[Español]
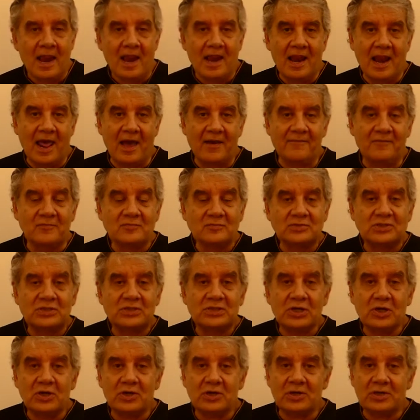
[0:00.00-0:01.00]
La
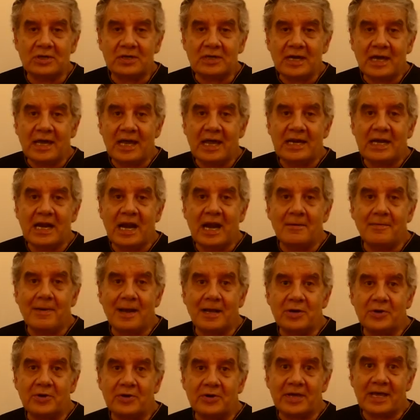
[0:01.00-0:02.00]
función en el
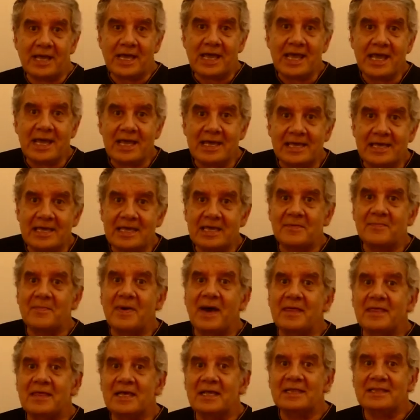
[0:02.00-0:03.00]
valor x
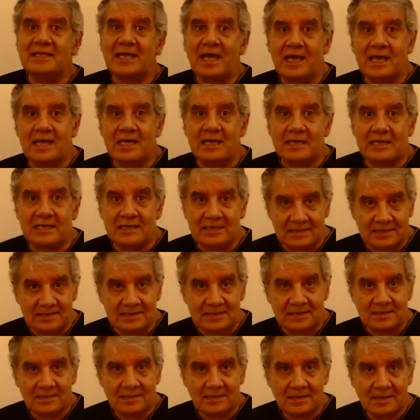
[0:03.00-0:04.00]
más delta
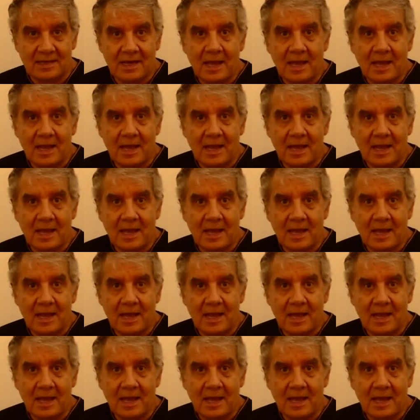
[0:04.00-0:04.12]
x